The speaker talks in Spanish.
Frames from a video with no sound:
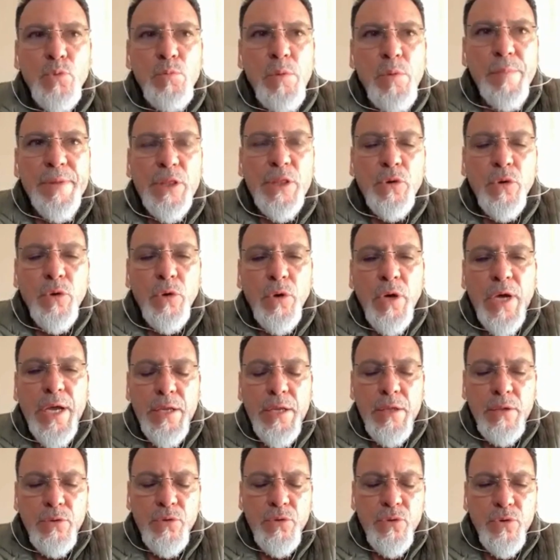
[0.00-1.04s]
momento,
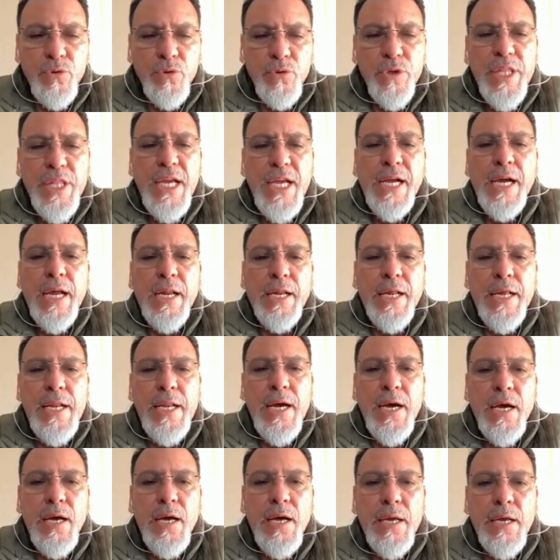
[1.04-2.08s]
eh, yo soy de
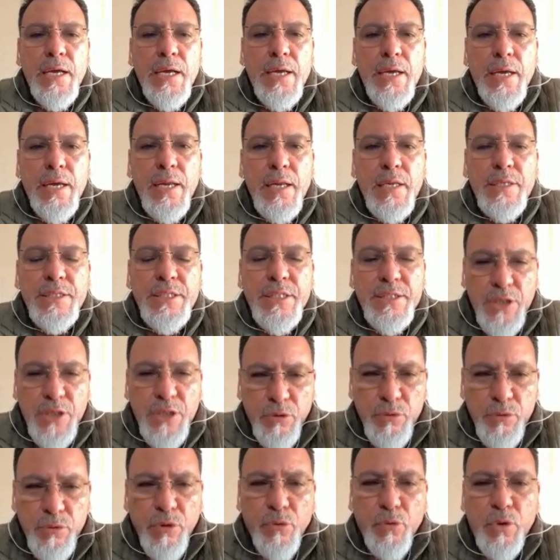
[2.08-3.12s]
carrera eh,
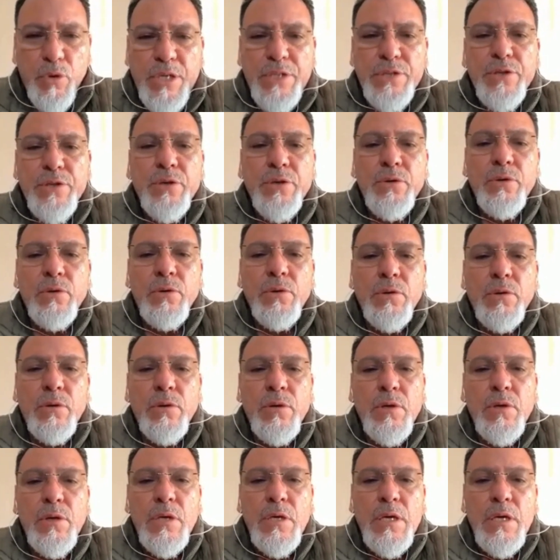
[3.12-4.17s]
licenciado en educación.
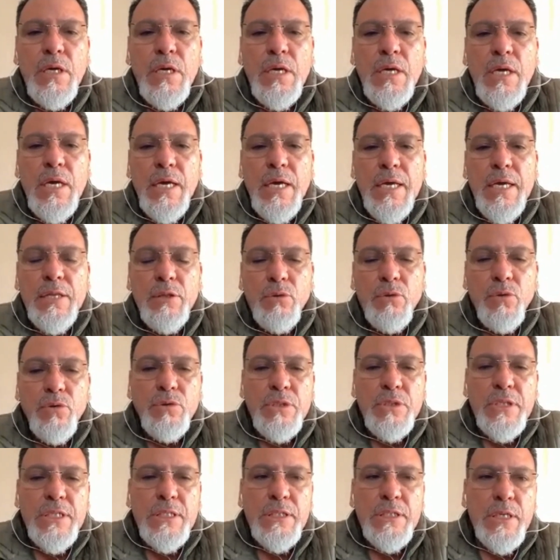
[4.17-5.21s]

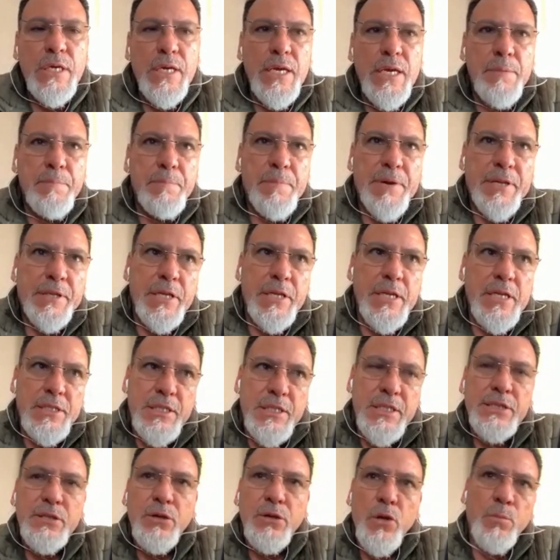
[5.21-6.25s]
Entonces, eh,
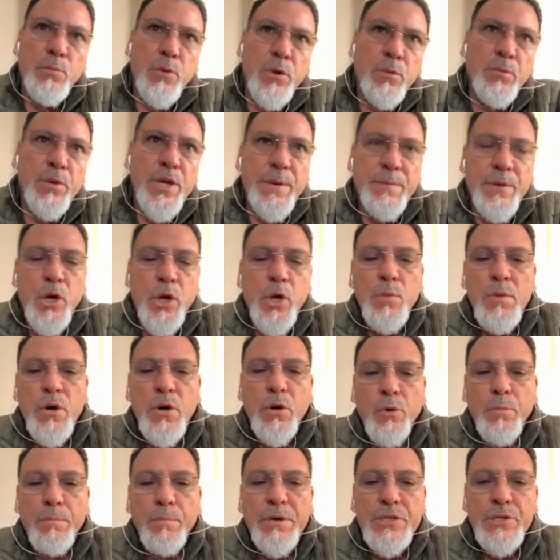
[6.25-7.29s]
pertenecí, si lo podemos llamar como
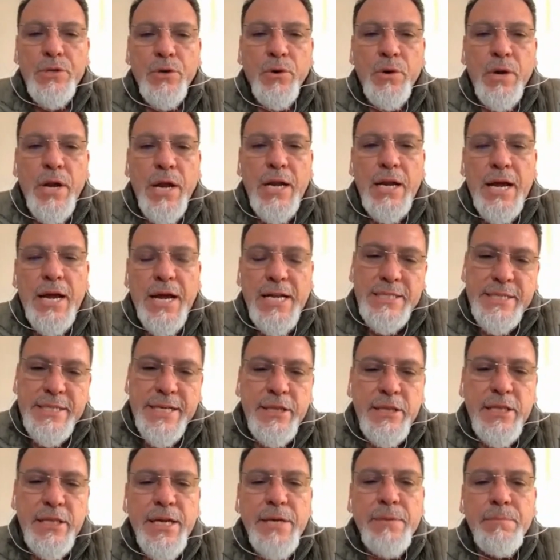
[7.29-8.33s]
agrupación, al,
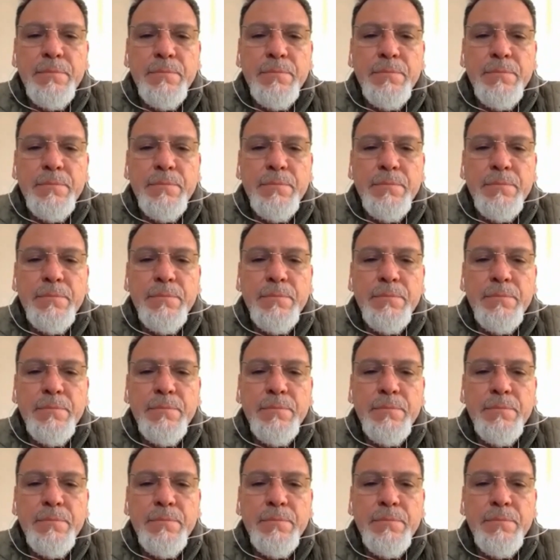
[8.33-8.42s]
CENTE.